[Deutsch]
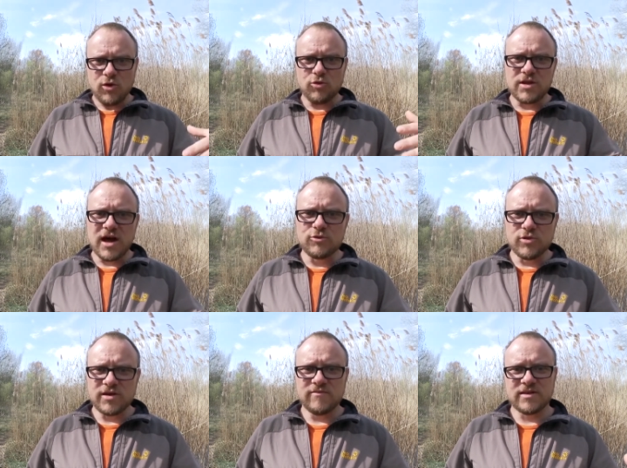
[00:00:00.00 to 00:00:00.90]
Und
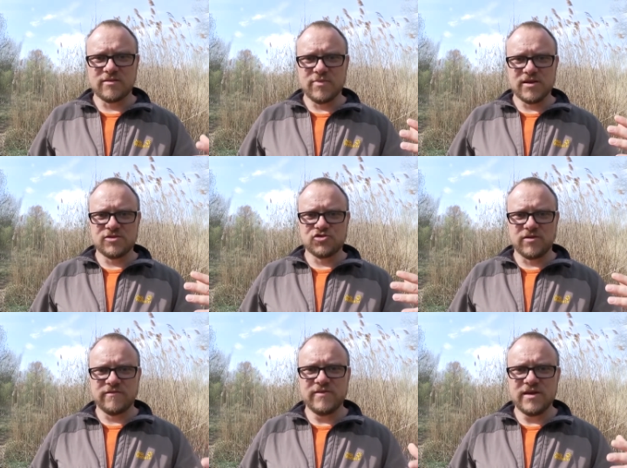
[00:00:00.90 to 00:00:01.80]
dadurch wird ein Bild
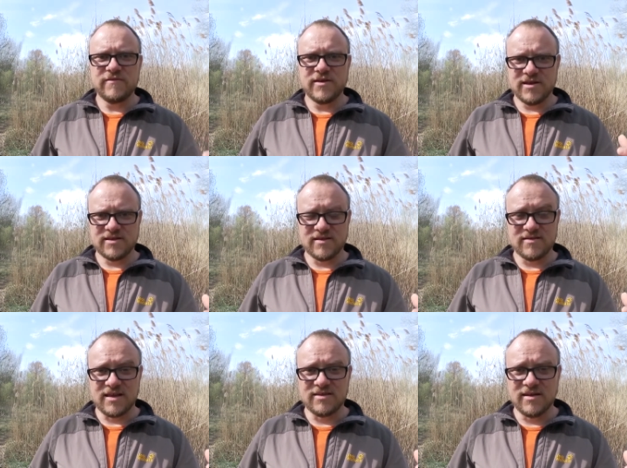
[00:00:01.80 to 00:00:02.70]
schon viel, viel
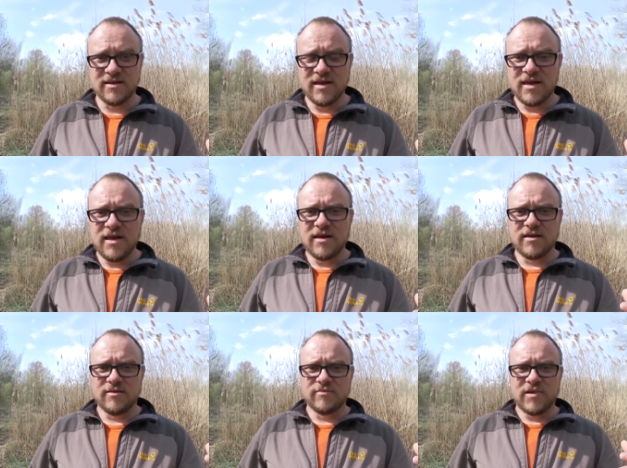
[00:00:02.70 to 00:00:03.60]
interessanter,
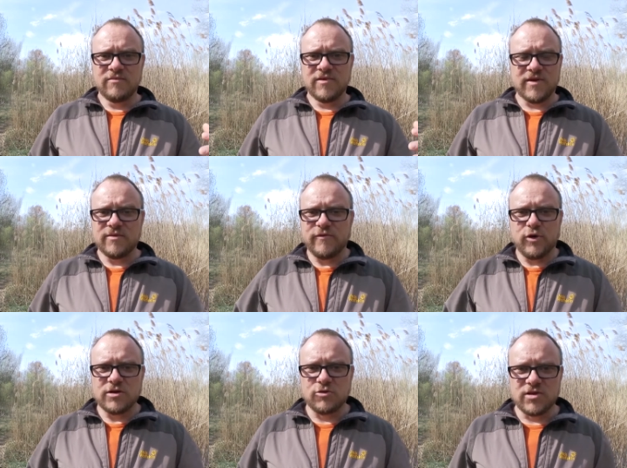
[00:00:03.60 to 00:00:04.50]
ähm, wie wenn im
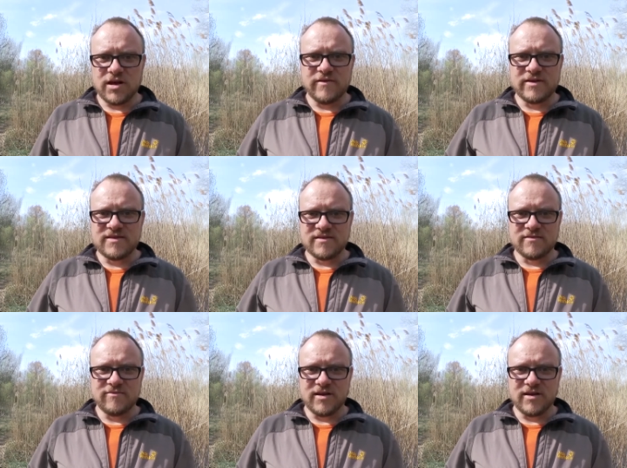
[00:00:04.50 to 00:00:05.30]
Vordergrund einfach nichts ist.